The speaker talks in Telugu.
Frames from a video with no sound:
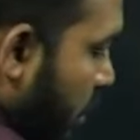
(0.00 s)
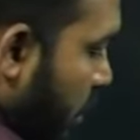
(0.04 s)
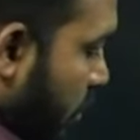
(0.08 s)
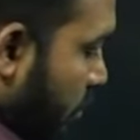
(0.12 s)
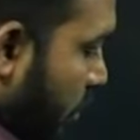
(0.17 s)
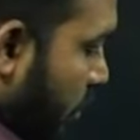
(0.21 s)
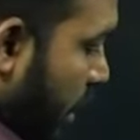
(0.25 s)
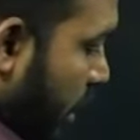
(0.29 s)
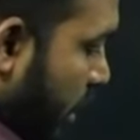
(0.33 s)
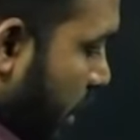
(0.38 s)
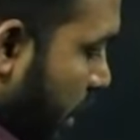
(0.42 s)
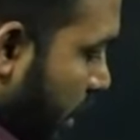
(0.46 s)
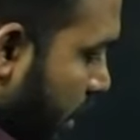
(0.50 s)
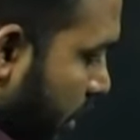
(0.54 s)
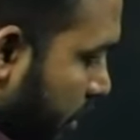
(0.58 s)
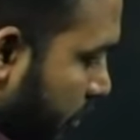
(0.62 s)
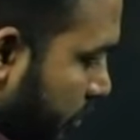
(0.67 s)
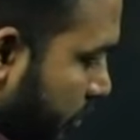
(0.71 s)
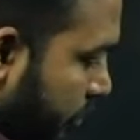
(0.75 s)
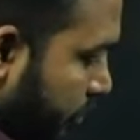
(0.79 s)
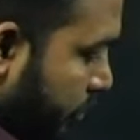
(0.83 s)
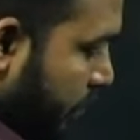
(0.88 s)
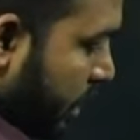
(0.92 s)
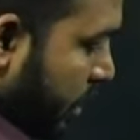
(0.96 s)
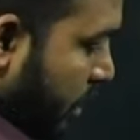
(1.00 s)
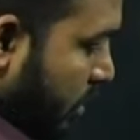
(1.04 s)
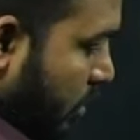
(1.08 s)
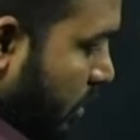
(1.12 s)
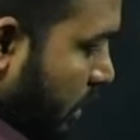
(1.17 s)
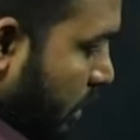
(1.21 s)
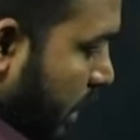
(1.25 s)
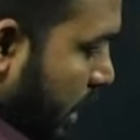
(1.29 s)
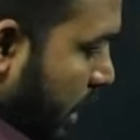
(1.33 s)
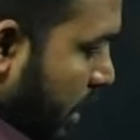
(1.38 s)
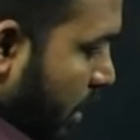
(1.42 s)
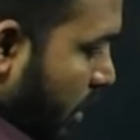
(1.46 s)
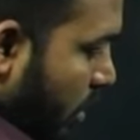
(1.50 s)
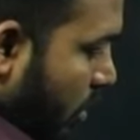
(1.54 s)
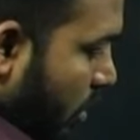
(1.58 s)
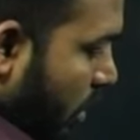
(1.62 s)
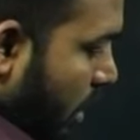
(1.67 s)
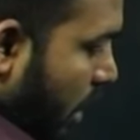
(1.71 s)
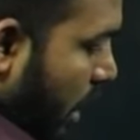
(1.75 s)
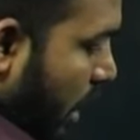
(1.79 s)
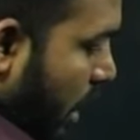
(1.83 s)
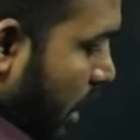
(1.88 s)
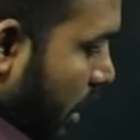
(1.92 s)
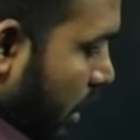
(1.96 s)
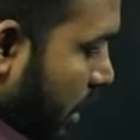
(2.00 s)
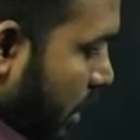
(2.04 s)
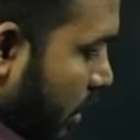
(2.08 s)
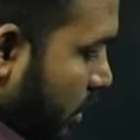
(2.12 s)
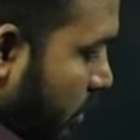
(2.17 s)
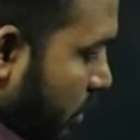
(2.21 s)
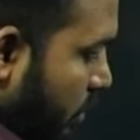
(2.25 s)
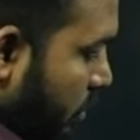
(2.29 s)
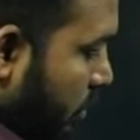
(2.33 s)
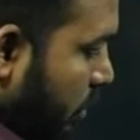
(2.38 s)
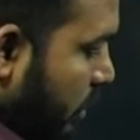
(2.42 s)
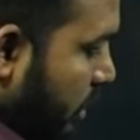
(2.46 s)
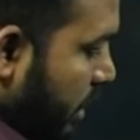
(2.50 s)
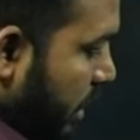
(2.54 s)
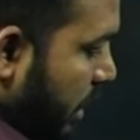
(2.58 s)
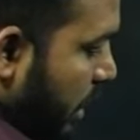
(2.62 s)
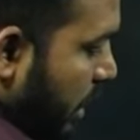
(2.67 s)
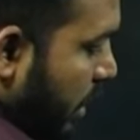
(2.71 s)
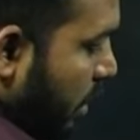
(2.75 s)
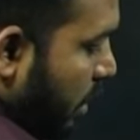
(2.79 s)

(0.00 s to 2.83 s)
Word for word: మనకి సో దీంట్లో కార్నర్స్ నుంచి